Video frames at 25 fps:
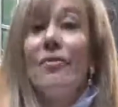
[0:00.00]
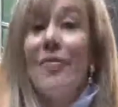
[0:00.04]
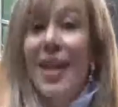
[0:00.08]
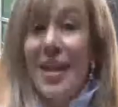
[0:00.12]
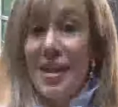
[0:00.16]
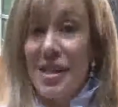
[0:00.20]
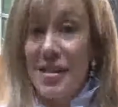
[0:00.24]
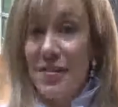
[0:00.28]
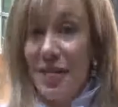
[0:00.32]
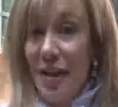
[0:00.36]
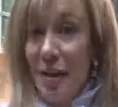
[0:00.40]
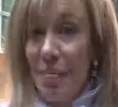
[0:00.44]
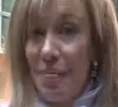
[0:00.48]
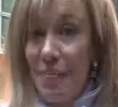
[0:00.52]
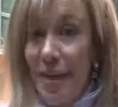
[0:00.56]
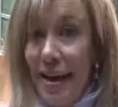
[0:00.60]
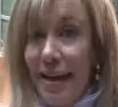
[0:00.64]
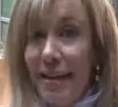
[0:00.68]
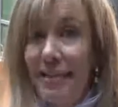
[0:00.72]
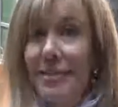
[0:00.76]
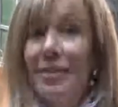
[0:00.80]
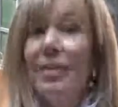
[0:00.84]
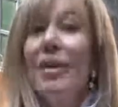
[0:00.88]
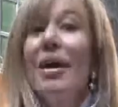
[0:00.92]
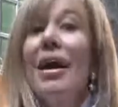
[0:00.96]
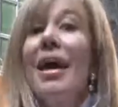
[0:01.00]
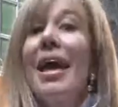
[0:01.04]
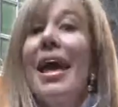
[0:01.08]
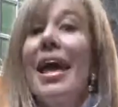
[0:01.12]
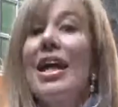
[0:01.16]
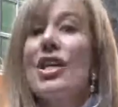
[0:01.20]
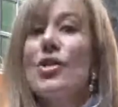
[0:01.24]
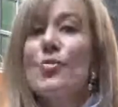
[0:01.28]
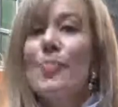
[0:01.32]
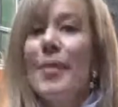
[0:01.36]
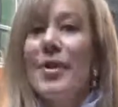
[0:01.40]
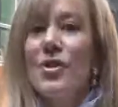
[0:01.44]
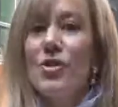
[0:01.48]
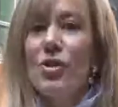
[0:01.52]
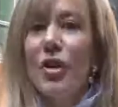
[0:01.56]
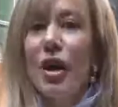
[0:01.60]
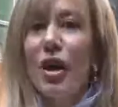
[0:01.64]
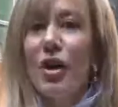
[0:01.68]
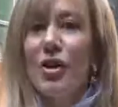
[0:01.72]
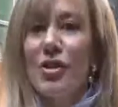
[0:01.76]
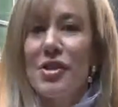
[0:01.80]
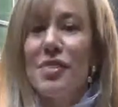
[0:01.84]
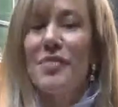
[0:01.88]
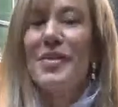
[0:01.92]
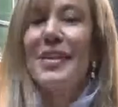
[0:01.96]
va fiammata e
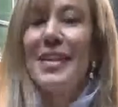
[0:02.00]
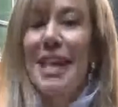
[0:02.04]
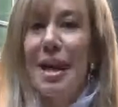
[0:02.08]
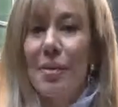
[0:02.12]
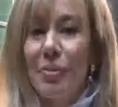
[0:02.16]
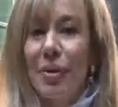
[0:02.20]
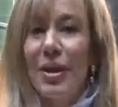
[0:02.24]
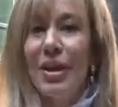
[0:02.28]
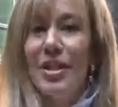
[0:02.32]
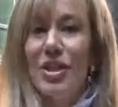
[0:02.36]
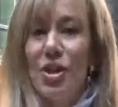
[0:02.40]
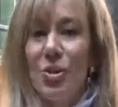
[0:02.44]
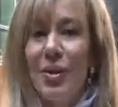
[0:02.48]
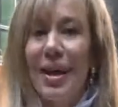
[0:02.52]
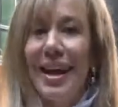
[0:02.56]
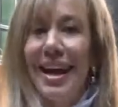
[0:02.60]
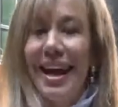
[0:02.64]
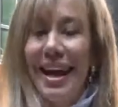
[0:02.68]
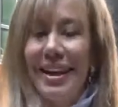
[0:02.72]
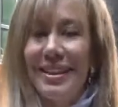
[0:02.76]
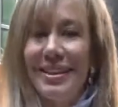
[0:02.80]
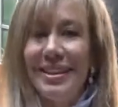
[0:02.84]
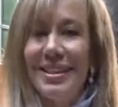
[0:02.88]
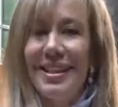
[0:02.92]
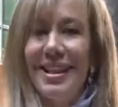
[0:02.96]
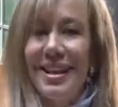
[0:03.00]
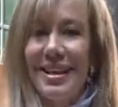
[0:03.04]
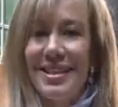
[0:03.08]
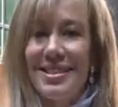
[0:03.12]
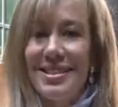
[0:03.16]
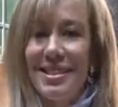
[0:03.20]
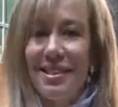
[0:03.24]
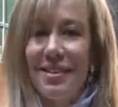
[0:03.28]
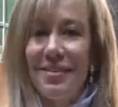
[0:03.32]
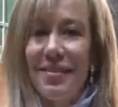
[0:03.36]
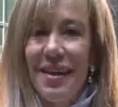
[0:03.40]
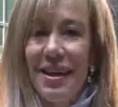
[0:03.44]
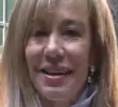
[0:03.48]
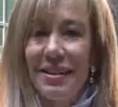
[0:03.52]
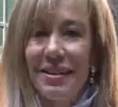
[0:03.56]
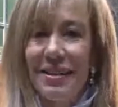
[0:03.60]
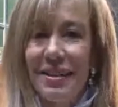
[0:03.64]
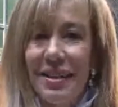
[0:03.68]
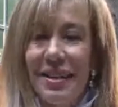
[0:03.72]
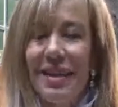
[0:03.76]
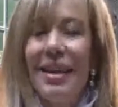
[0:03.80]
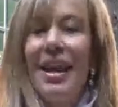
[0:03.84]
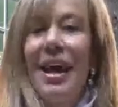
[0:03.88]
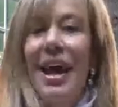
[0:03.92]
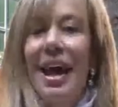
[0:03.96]
spesso che cosa vediamo? Che c'è una candida
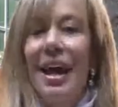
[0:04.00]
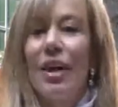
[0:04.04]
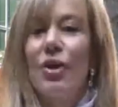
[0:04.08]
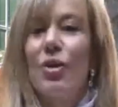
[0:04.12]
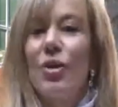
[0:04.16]
recidivante.